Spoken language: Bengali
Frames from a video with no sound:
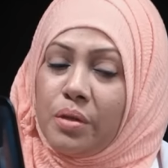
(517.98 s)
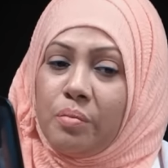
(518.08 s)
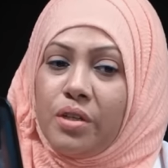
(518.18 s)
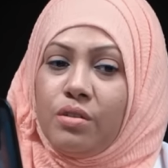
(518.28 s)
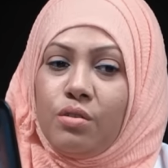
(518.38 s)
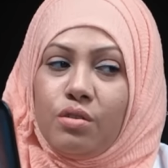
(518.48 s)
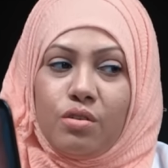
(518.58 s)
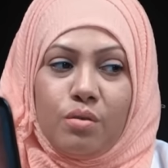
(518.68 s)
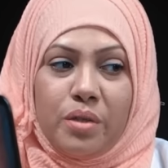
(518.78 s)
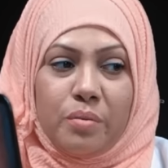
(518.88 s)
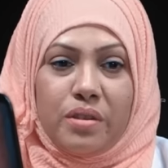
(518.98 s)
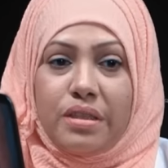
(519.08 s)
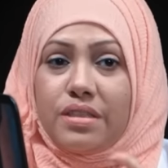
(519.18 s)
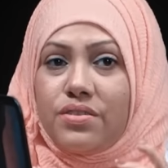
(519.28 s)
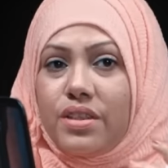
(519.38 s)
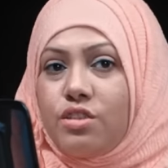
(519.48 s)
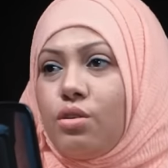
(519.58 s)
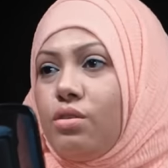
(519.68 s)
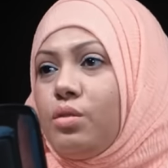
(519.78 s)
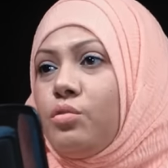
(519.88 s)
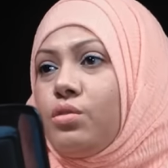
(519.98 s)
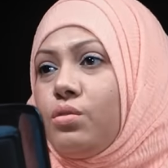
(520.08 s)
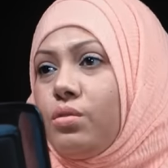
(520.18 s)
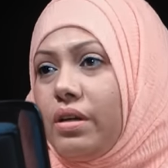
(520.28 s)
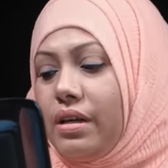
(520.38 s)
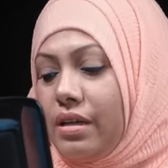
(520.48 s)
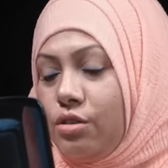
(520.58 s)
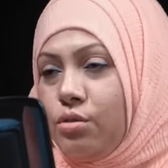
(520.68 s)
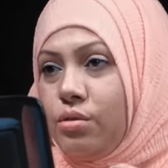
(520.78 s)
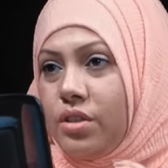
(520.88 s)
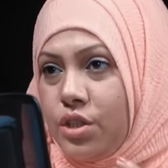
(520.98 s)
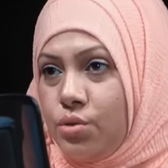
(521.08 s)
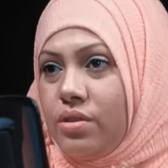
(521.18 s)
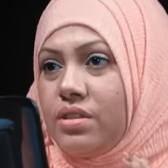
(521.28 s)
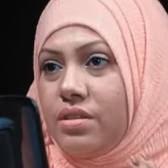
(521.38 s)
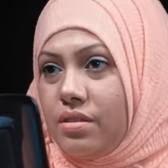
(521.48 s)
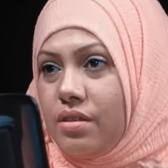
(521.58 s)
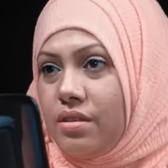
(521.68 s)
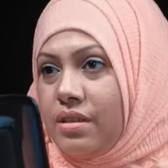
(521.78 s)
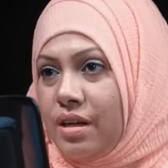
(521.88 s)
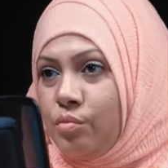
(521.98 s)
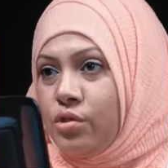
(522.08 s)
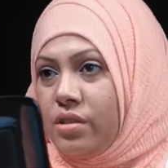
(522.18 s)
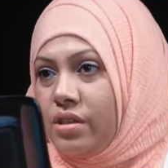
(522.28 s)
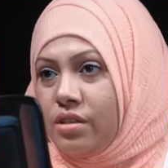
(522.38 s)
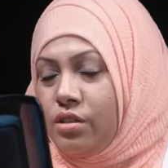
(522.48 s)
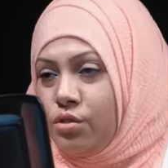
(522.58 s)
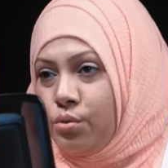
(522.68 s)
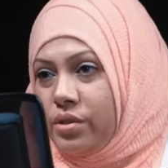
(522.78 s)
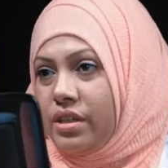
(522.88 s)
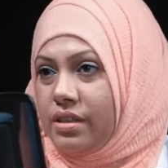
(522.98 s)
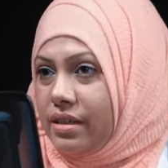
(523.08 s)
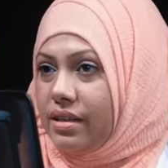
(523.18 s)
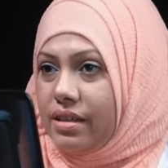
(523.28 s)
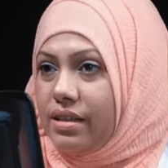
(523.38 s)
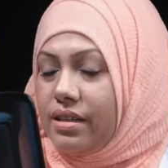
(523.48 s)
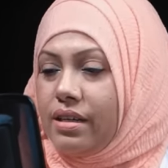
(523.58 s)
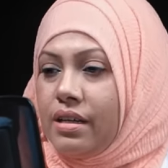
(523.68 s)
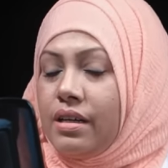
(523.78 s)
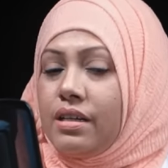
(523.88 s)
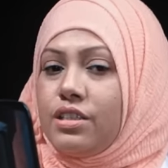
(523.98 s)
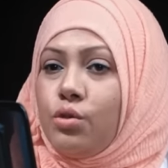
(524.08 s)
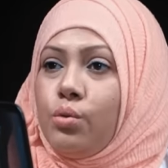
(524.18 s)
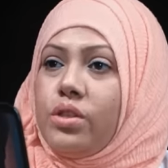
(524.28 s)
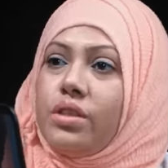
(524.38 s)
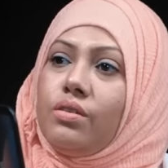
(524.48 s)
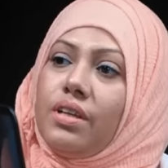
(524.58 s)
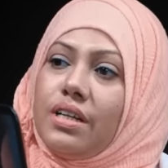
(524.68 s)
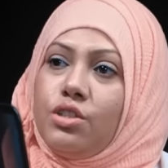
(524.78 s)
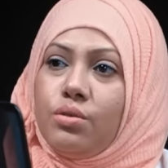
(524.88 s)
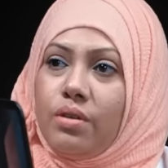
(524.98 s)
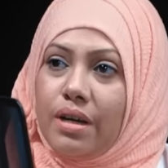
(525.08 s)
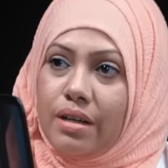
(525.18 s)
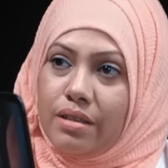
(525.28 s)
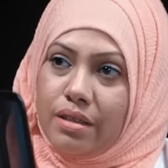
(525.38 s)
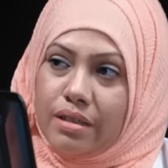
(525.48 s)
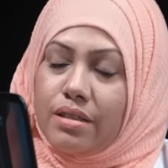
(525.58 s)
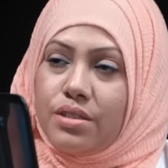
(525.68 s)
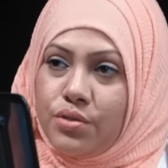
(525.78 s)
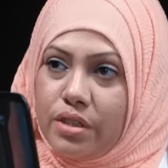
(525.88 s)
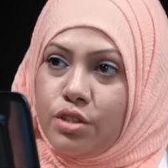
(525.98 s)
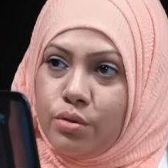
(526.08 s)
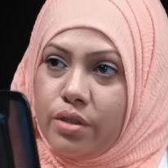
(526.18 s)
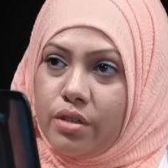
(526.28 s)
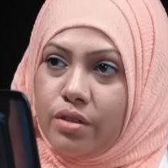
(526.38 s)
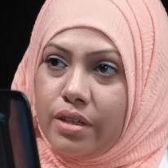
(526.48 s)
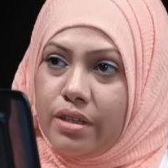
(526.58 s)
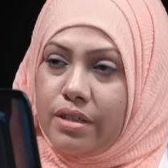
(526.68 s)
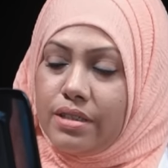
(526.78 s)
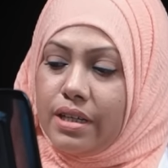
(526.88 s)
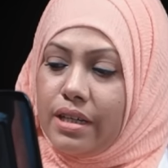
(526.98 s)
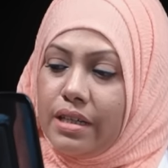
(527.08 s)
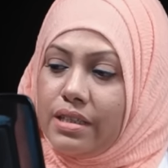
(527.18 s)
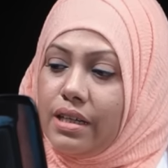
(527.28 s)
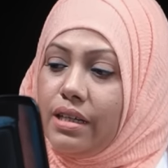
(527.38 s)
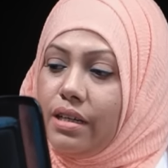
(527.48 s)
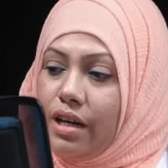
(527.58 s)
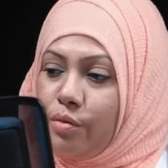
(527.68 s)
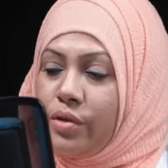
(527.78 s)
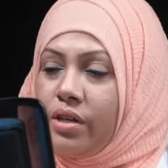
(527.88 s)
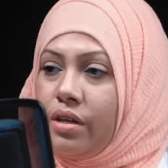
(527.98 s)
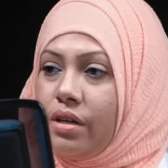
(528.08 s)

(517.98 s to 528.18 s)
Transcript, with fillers: বিভিন্ন রকমের ডিস্ট্রেস হওয়ার মতো এত রিচুয়ালস তার মধ্যে ঢুকিয়ে দেয় হ্যাঁ যে ওইটাও তার জন্য আলাদা একটা স্ট্রেস তৈরি হয় যে এইটাই আমি